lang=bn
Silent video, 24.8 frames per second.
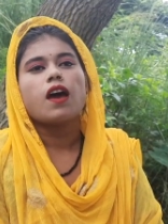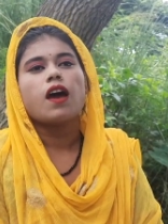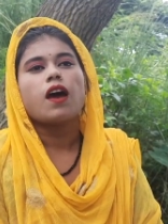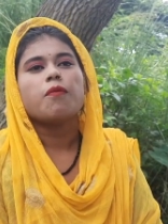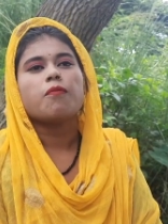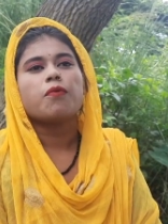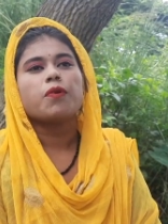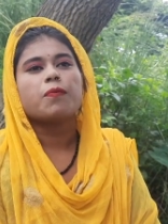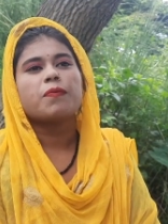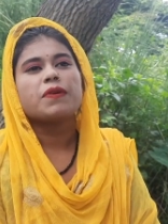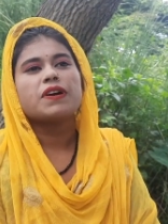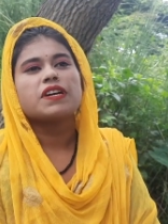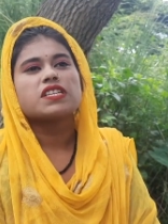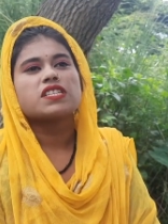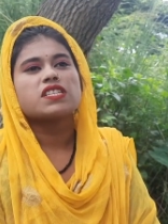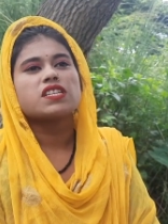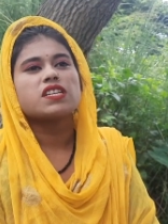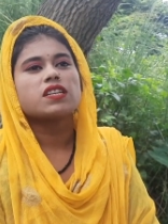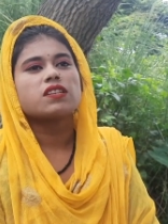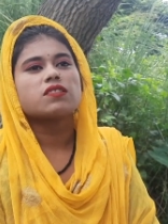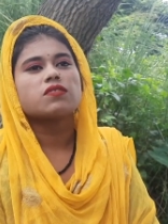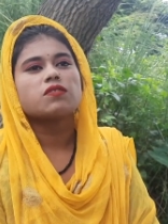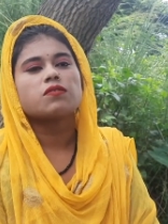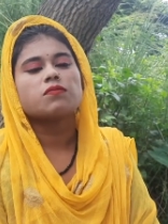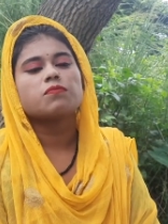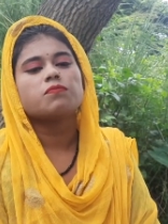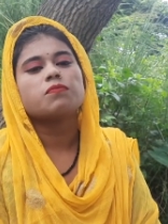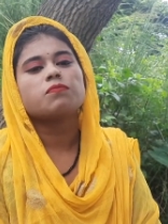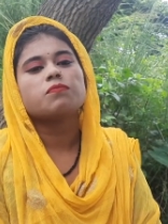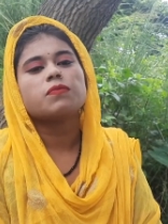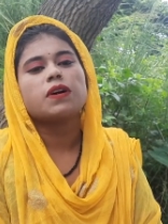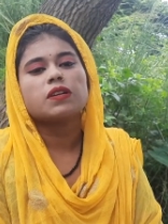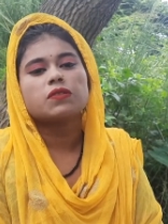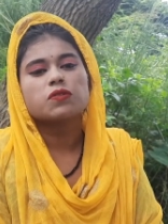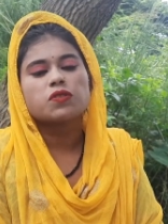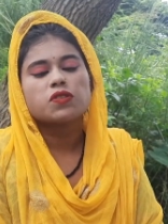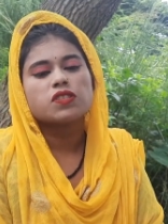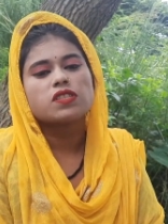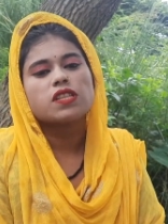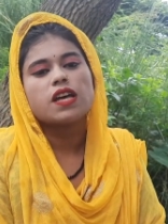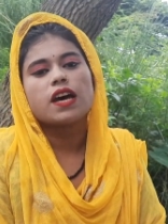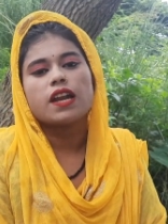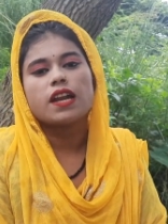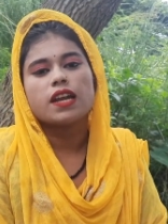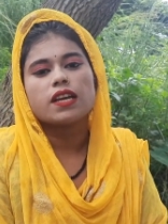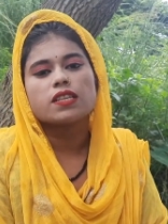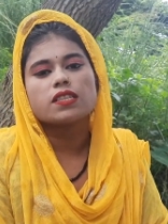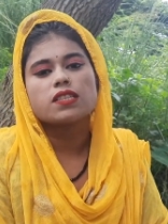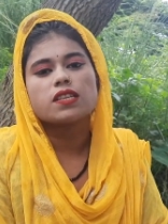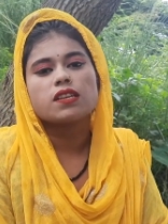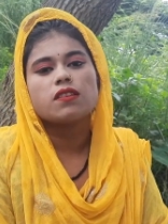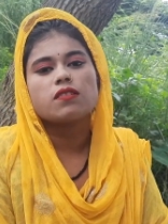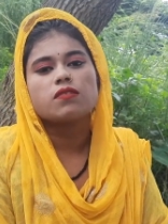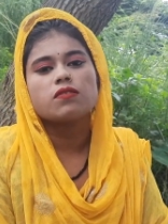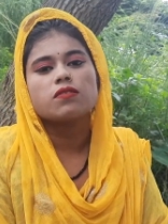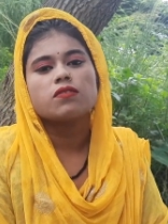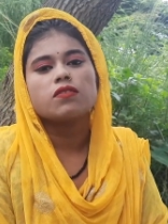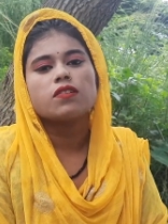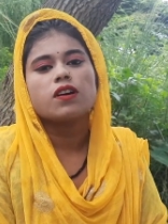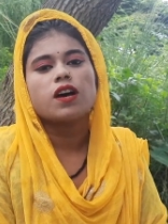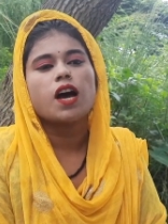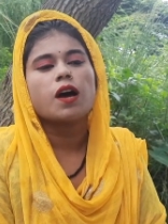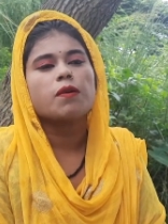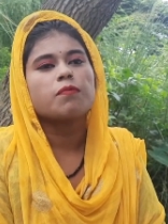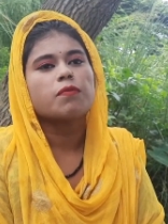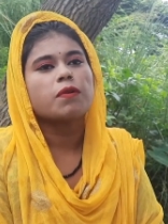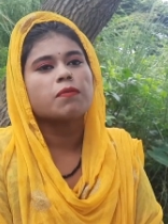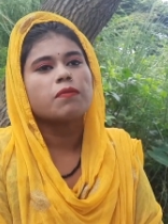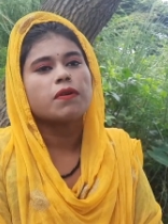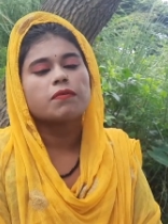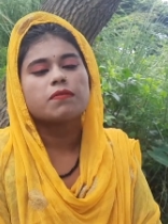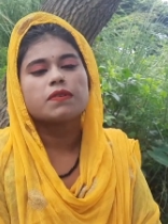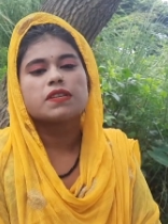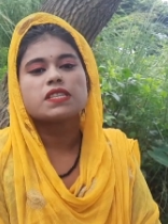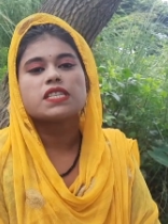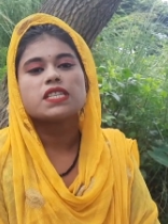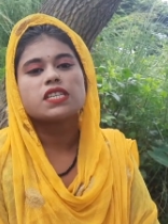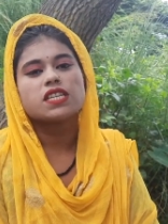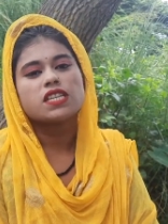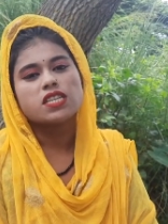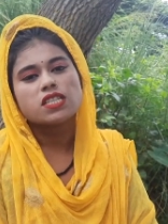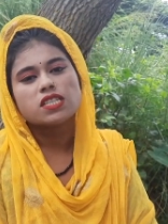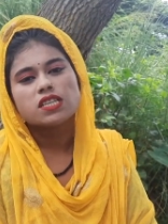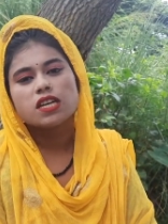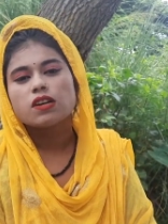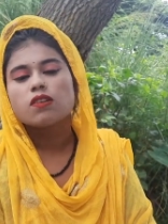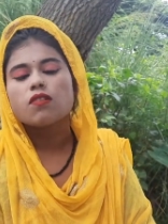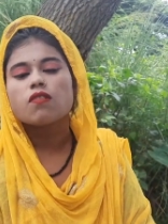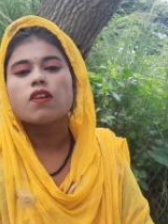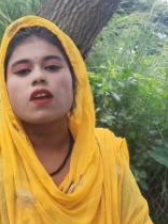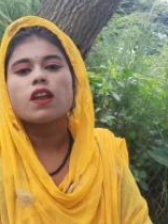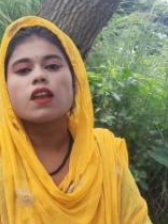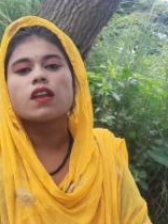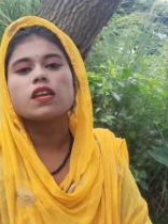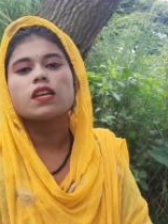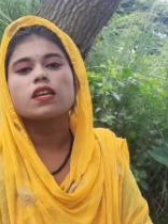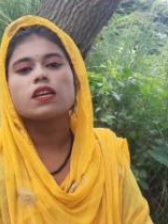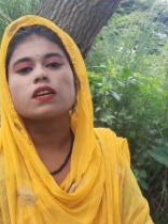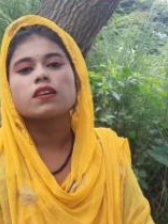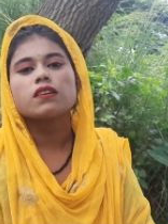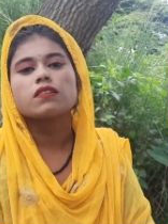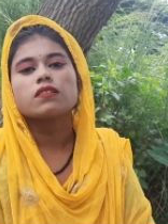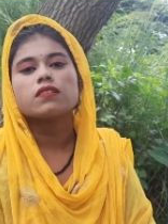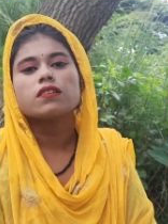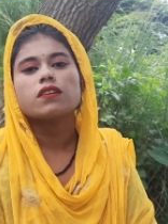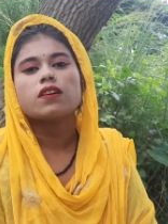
আমার পাশে একজন মানুষ দাঁড়াইছিল আমার বাবা চিকিৎসা করার লিগা